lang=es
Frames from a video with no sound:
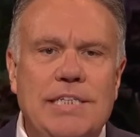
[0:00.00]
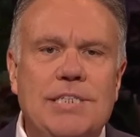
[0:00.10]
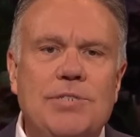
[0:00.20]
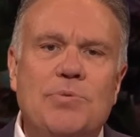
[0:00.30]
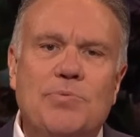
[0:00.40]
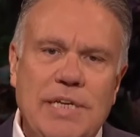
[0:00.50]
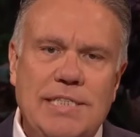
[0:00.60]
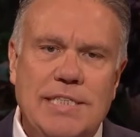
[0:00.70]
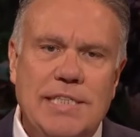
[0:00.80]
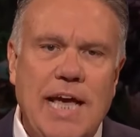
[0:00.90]
razón que ha
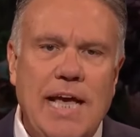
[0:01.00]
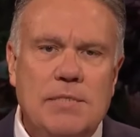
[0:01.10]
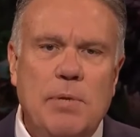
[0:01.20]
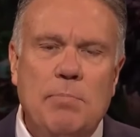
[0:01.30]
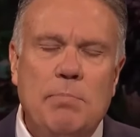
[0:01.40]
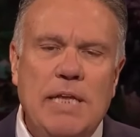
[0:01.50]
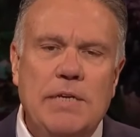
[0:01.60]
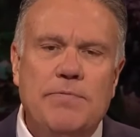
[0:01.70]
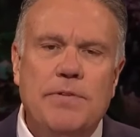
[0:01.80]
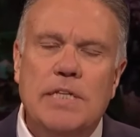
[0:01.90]
sido significativa en
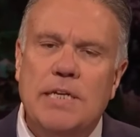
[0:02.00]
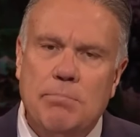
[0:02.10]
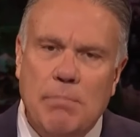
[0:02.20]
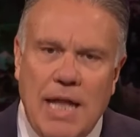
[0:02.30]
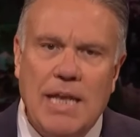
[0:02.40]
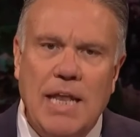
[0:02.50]
mi vida.